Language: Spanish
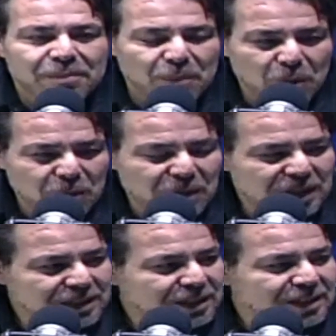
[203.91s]
Muy
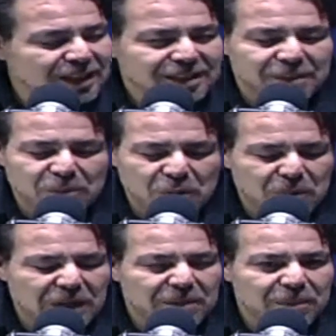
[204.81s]
buena asistencia, muy
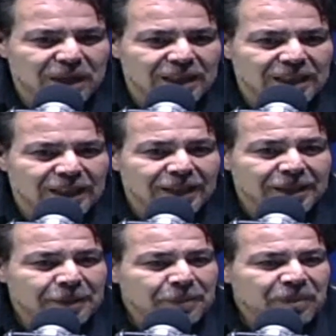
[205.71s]
buen ambiente.
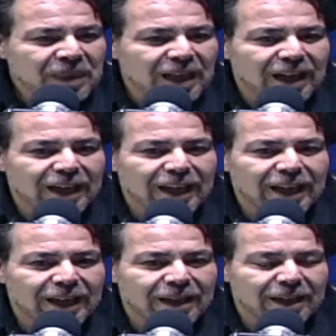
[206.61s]

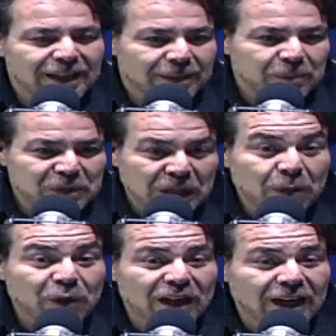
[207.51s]
Eh, Mustang
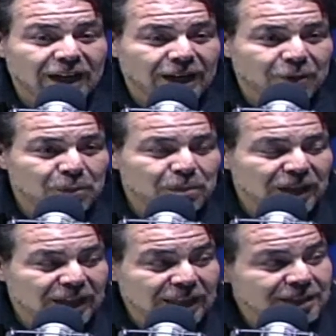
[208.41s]
Club Guadalajara
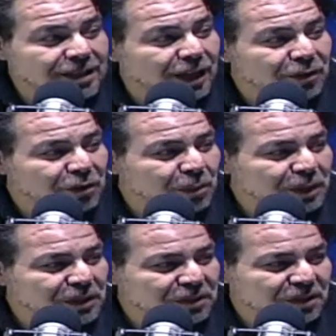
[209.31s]
cumple 15 años como
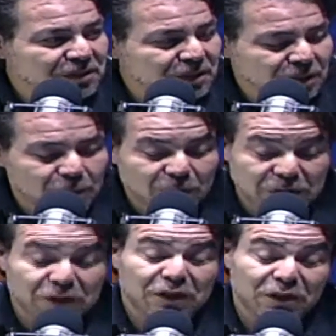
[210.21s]
asociación, como
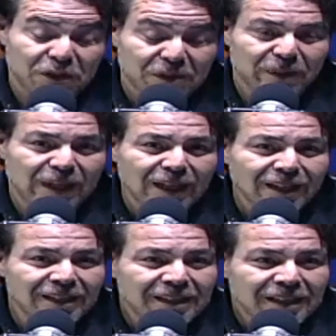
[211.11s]
asociación civil,
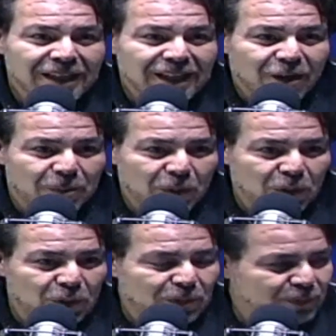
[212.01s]
como
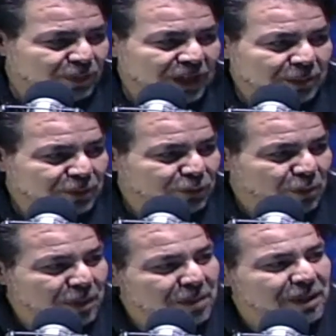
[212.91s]
club, digamos,
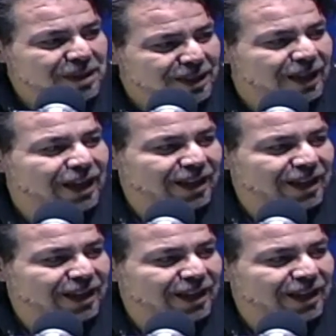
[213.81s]
formalmente.